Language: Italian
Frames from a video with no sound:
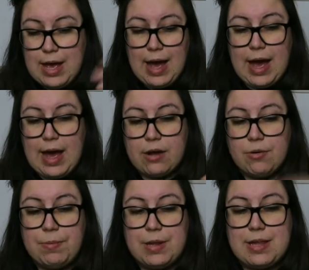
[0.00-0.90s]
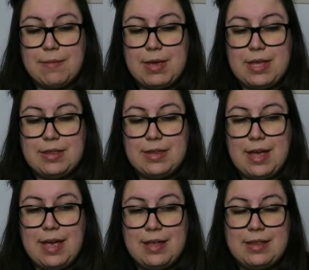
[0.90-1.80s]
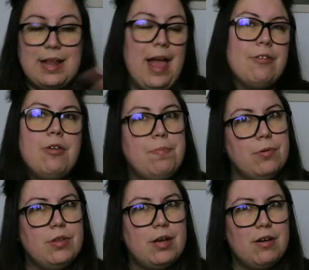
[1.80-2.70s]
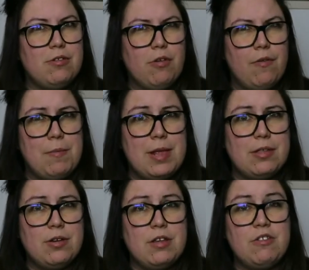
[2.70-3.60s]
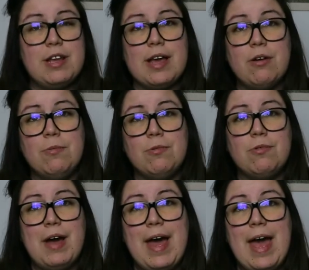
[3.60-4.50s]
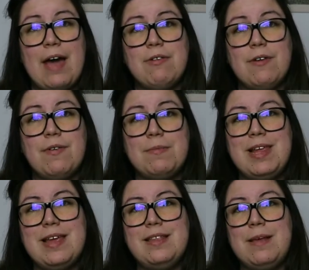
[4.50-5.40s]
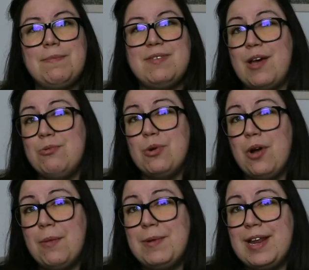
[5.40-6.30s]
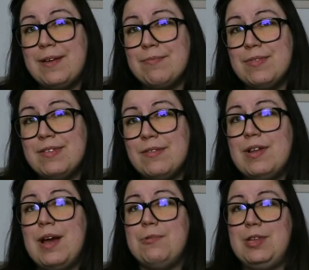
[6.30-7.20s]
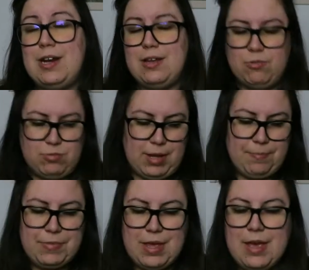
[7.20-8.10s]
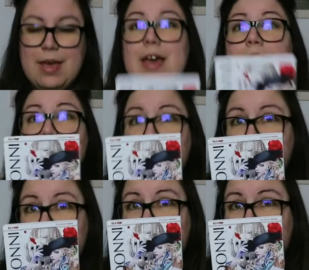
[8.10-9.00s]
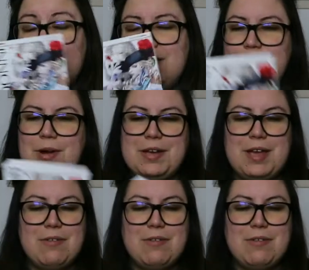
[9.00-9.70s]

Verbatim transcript: ha completamente tagliato i ponti con la sua famiglia di origine che comunque è una famiglia di pseudonobili se vogliamo dirla tutta consigliatissimo anche